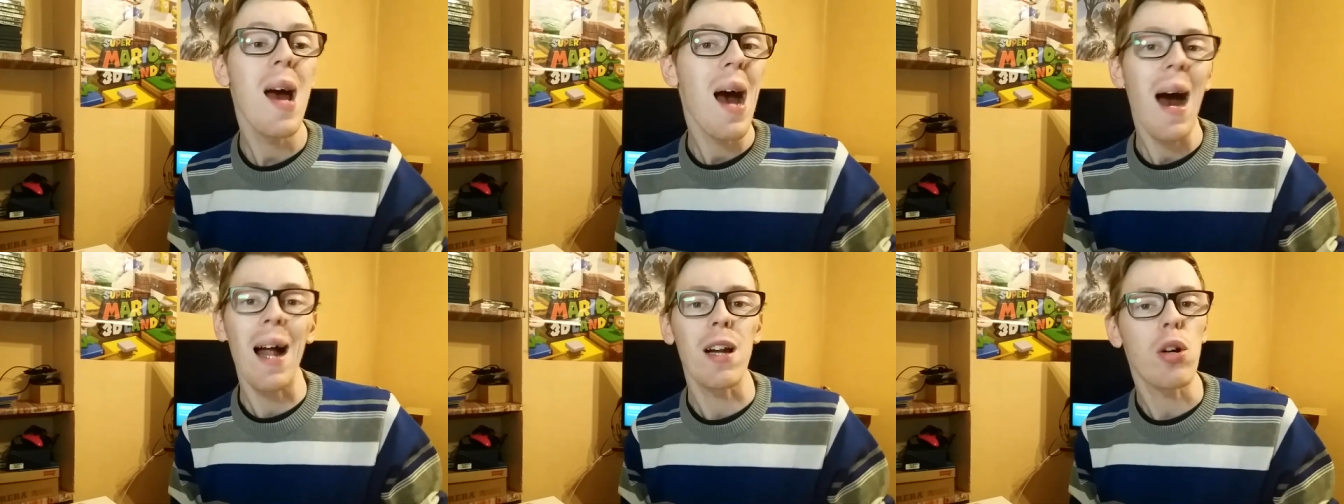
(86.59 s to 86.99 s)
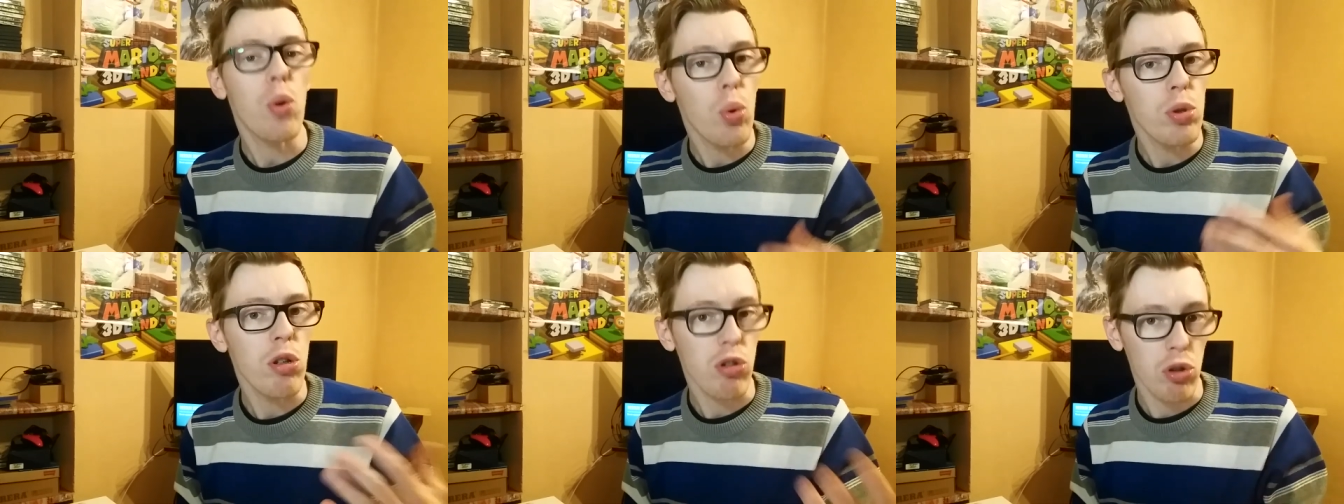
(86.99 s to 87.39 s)

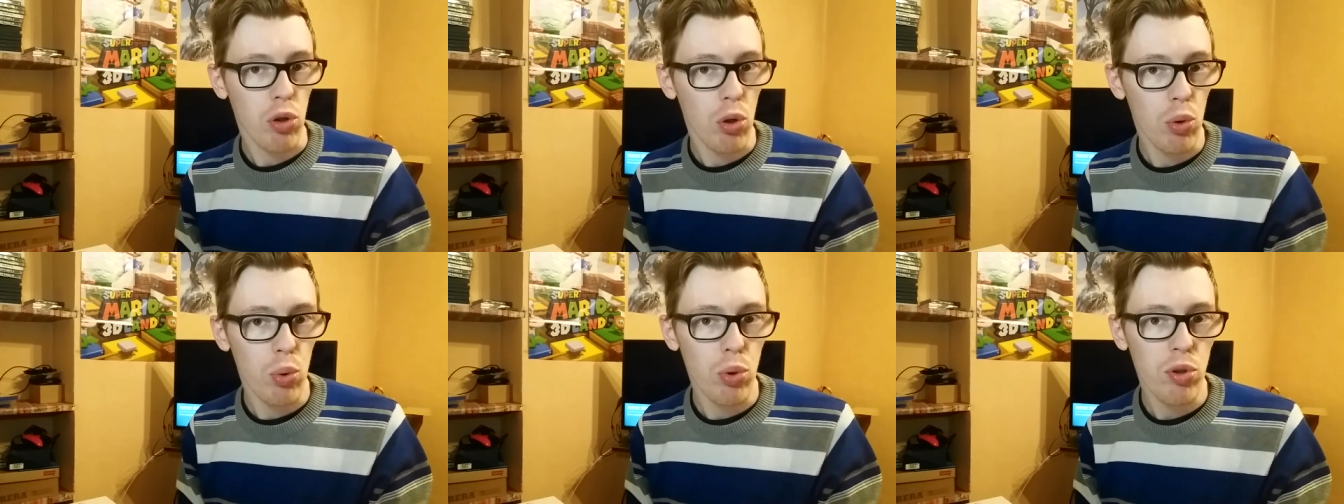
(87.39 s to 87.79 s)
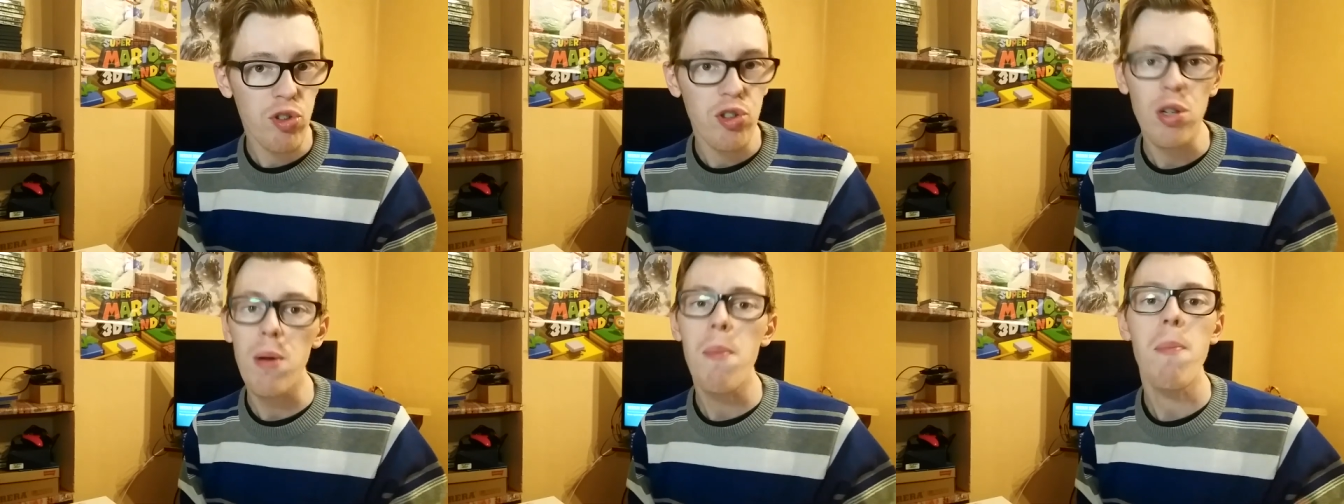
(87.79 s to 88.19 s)
alcuni sono
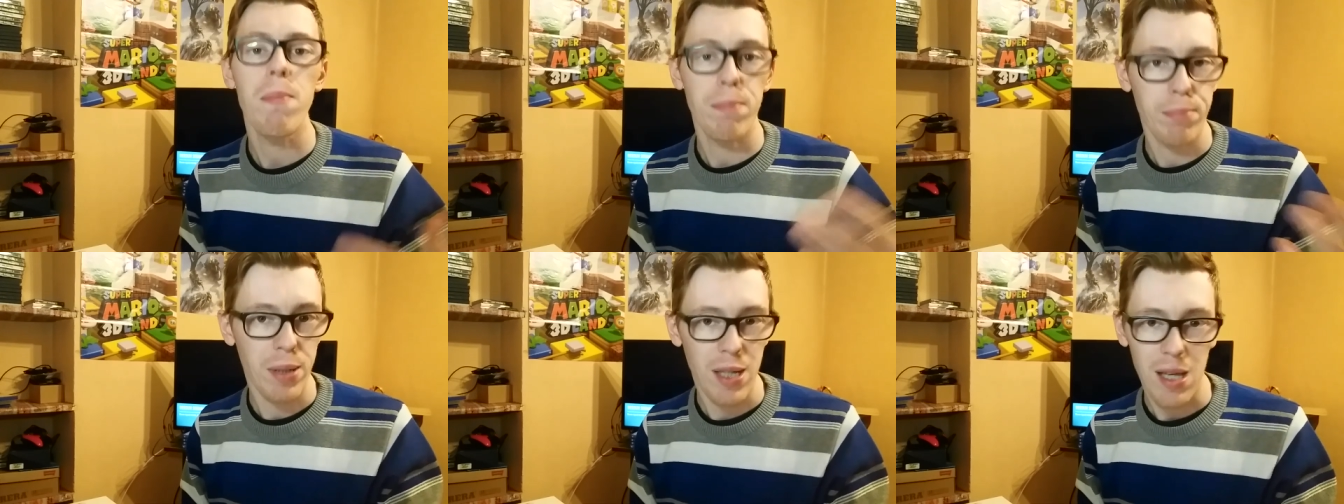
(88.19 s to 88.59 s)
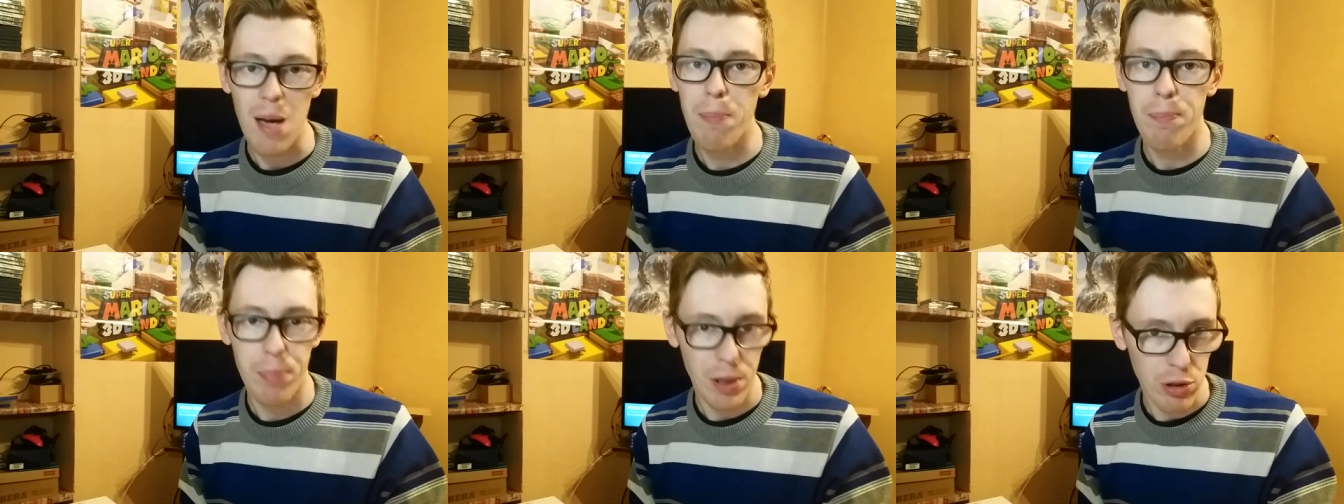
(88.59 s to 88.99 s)
loose perché
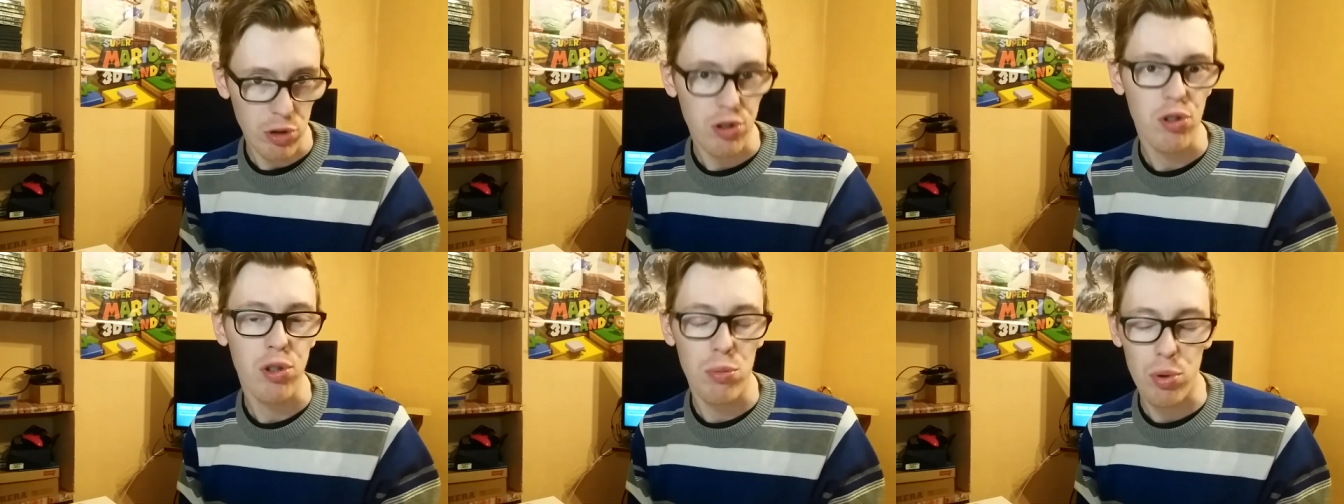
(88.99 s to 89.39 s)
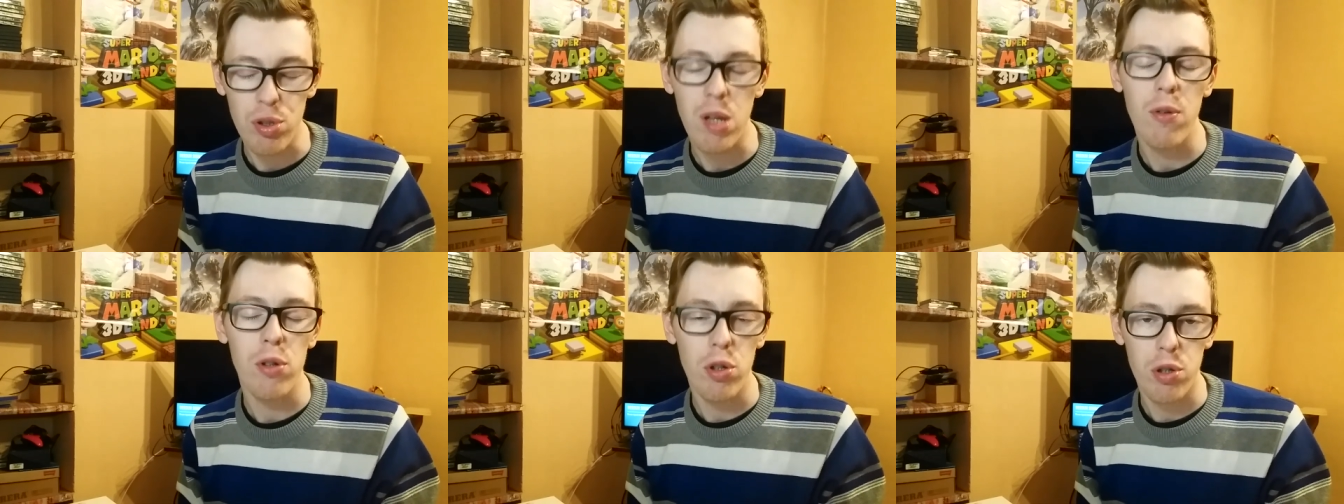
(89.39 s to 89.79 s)
per lo stesso
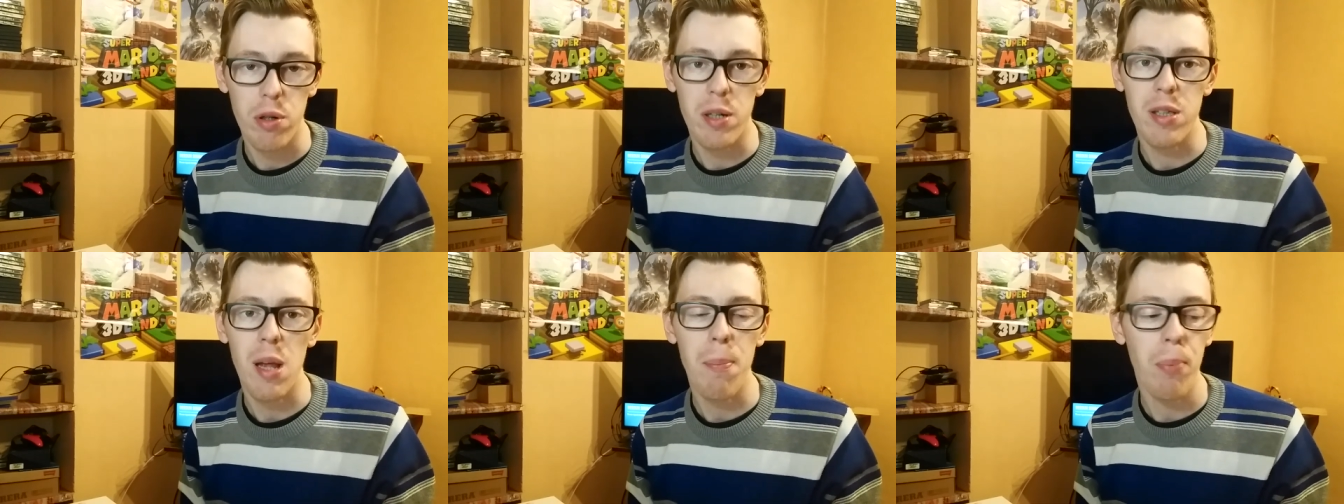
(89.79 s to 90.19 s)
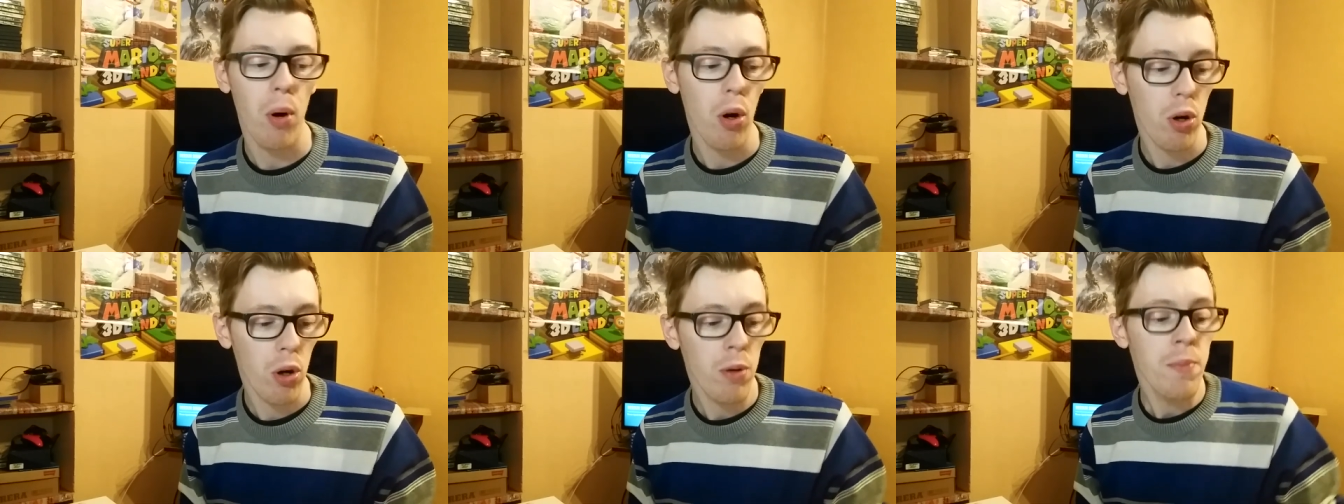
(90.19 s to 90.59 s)
motivo li ho trovati a
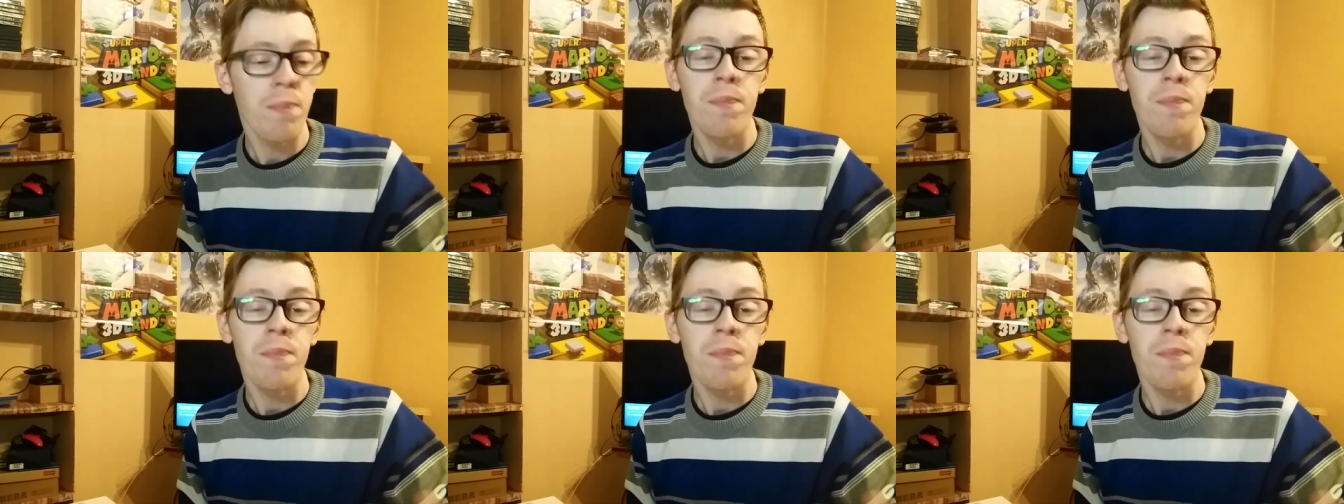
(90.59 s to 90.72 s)
poco,